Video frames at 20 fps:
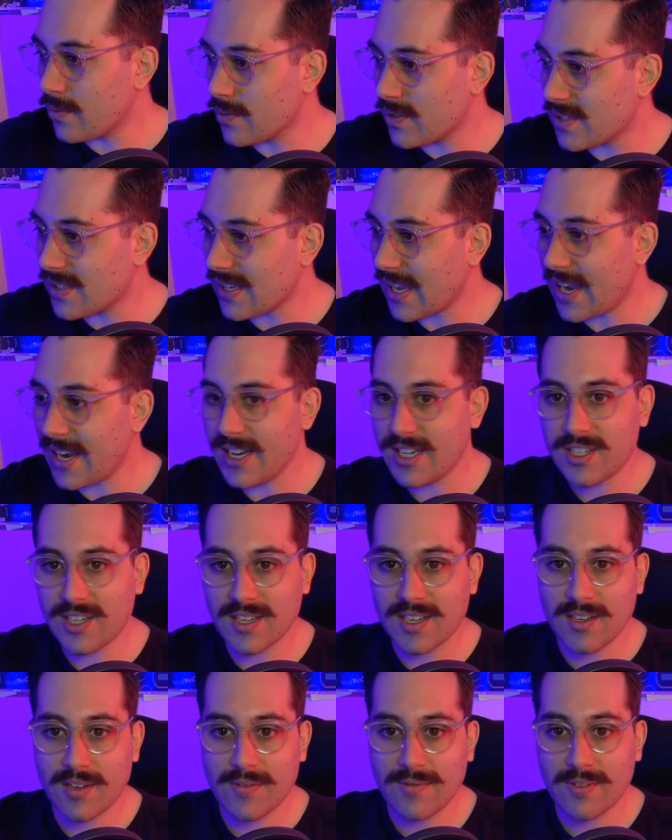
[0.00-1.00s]
site
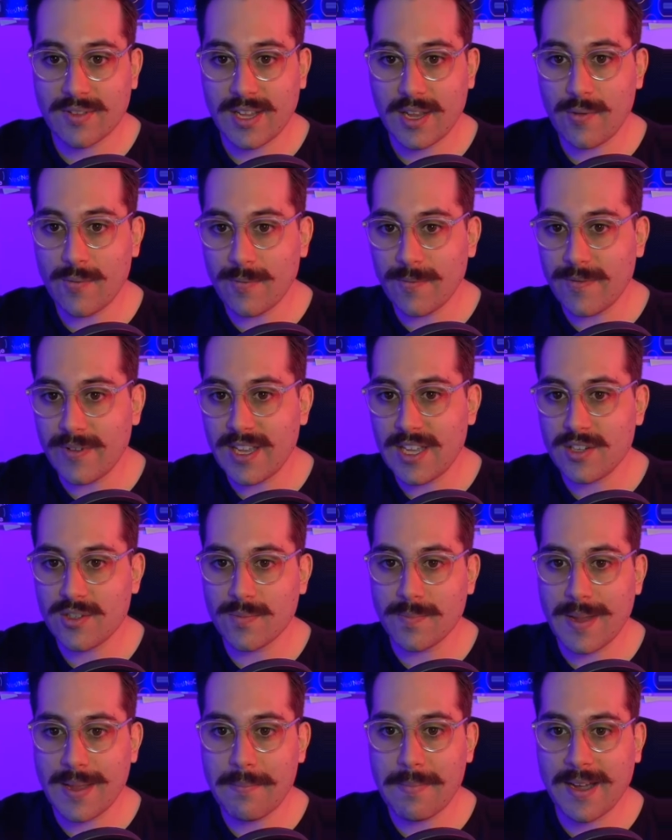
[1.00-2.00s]
aqui, eu tenho um
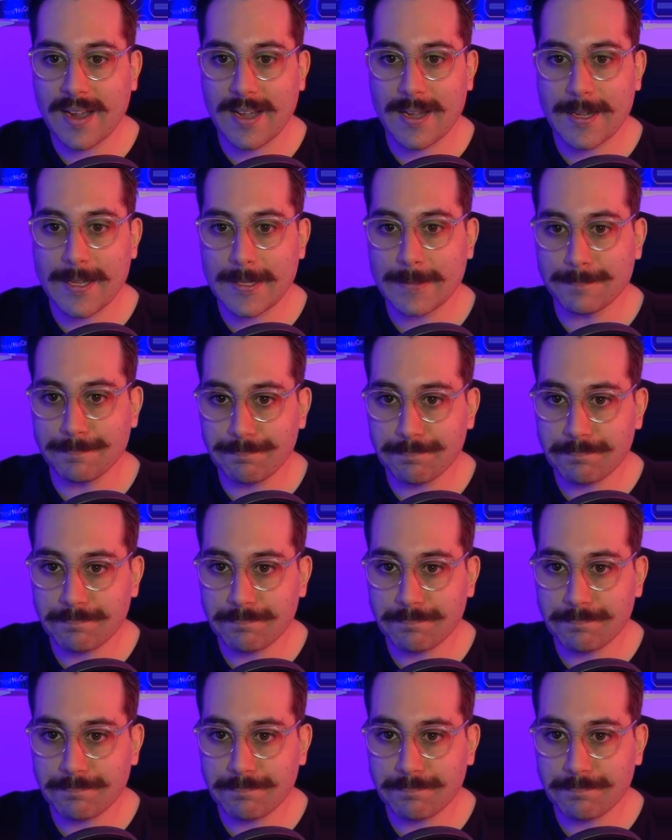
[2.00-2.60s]
vídeo bem bacana